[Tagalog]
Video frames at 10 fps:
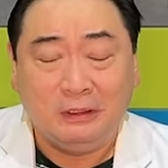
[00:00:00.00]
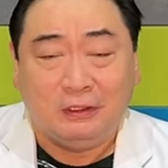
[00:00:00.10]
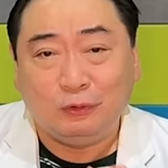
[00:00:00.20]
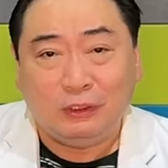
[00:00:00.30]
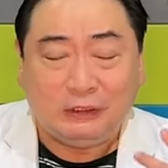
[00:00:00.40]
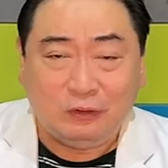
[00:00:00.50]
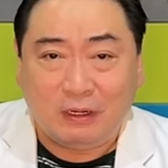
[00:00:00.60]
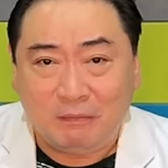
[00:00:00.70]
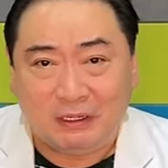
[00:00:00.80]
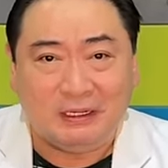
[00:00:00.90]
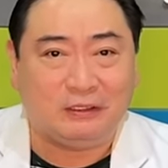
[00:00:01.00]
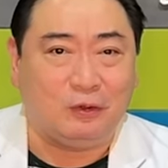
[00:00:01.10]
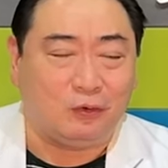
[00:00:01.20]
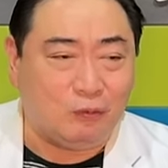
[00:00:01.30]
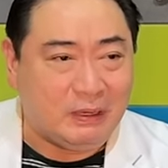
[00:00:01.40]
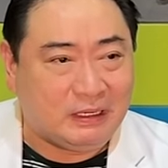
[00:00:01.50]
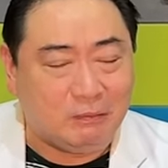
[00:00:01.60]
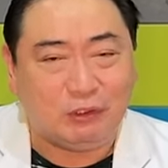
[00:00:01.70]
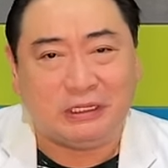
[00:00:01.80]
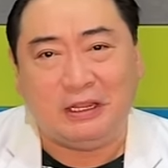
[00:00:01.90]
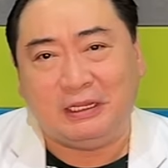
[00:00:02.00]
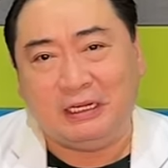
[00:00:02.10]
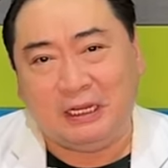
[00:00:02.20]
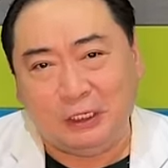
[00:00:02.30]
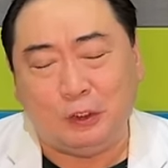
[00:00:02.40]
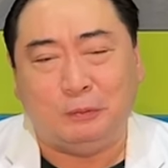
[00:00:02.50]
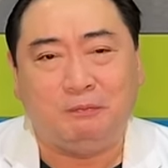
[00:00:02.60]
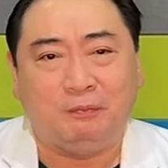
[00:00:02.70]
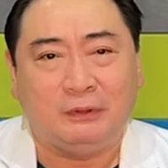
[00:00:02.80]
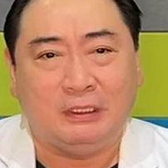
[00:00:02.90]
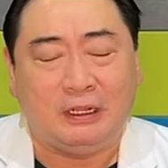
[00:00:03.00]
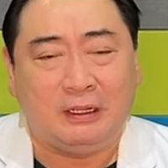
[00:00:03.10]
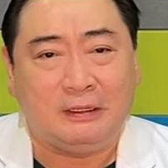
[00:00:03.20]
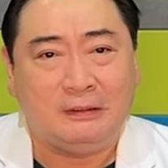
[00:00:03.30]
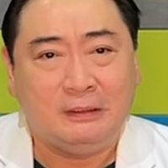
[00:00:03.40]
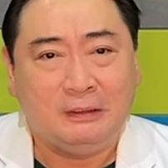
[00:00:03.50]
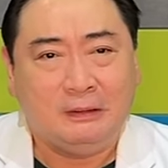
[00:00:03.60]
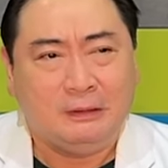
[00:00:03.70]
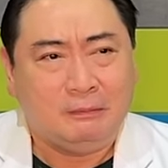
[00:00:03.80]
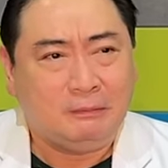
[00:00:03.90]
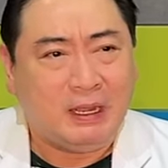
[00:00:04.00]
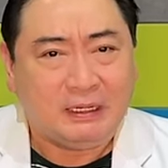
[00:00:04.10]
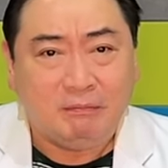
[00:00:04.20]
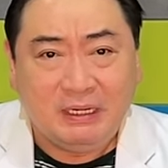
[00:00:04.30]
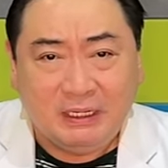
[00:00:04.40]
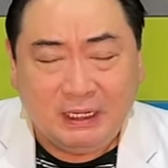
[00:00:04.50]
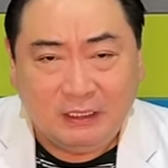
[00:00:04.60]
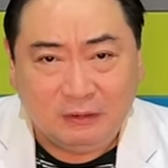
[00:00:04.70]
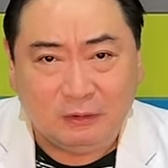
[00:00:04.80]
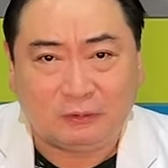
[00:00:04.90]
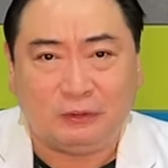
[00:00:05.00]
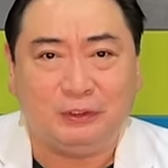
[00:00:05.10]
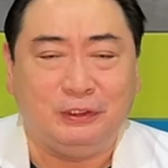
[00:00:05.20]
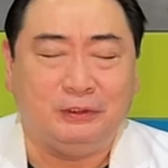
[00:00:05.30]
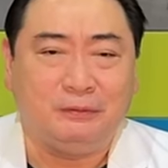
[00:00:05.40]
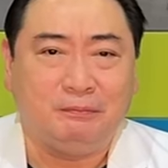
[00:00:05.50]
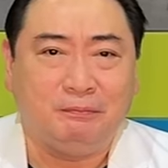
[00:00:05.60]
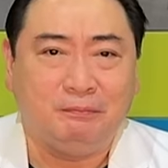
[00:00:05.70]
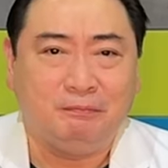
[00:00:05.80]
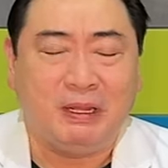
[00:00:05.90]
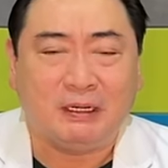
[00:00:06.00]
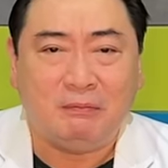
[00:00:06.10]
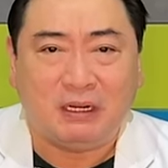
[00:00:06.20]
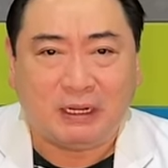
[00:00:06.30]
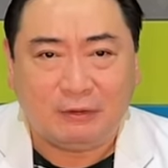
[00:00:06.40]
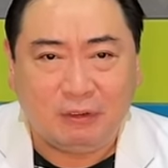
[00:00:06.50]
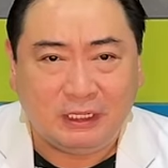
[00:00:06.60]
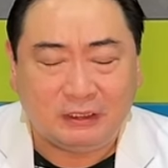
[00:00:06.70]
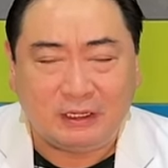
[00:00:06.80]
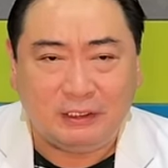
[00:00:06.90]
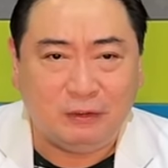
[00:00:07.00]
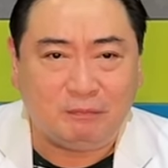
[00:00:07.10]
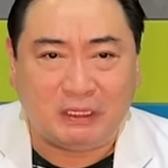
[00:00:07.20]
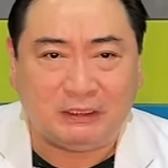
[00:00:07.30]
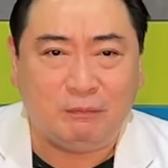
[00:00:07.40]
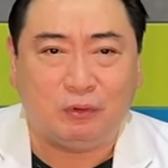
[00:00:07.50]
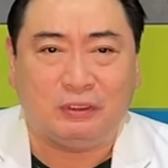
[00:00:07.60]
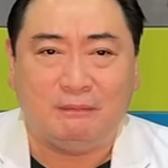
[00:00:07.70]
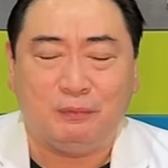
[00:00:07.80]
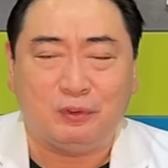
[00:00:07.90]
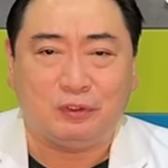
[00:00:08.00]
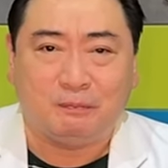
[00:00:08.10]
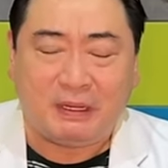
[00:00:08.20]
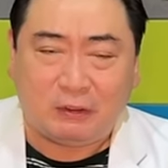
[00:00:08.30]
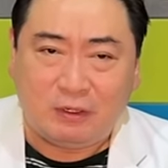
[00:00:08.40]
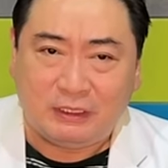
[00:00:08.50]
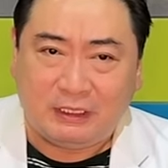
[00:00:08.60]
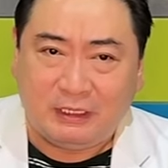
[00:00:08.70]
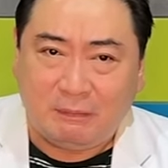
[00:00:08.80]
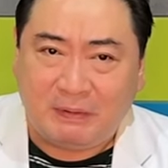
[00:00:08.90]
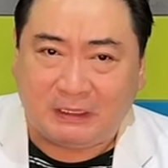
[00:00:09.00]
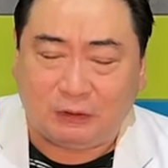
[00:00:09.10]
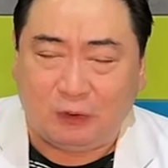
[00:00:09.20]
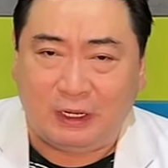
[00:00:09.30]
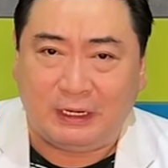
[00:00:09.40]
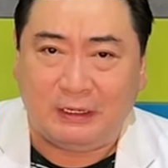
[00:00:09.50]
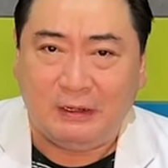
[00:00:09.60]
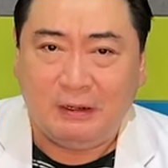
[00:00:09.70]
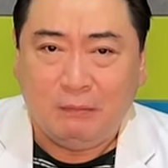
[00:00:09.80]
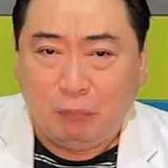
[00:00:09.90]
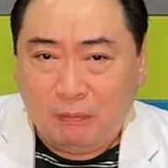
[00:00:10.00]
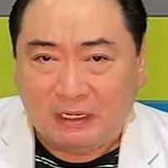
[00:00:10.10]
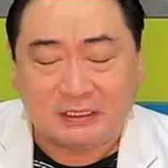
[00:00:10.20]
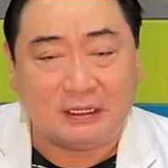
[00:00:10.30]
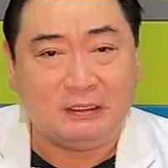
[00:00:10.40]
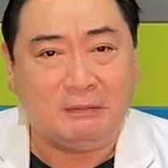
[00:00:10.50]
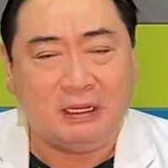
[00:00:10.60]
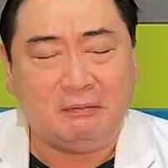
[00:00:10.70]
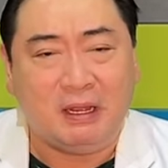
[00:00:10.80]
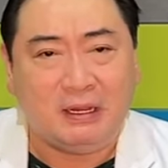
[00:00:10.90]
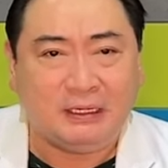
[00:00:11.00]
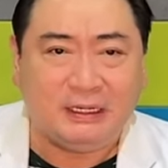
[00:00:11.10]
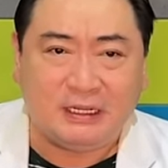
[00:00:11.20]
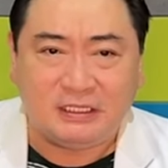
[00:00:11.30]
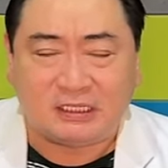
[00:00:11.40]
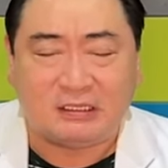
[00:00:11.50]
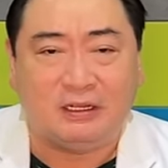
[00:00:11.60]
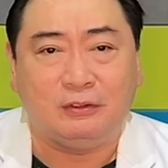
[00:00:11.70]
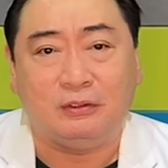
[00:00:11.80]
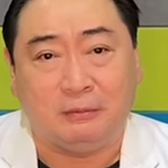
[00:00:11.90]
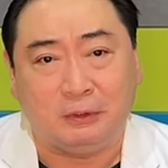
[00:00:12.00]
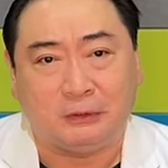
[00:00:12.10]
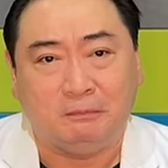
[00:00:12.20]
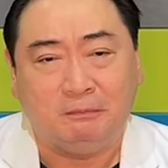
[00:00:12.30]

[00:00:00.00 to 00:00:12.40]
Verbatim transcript: Tulad nung nabanggit ko, kung may gamot kayong iniinom na maaaring binigay ng doktor nyo para ma-regulate ang inyong pagtibok ng puso, pero ang naging epekto ay bumagsak naman, maaaring i-adjust lang yung gamot.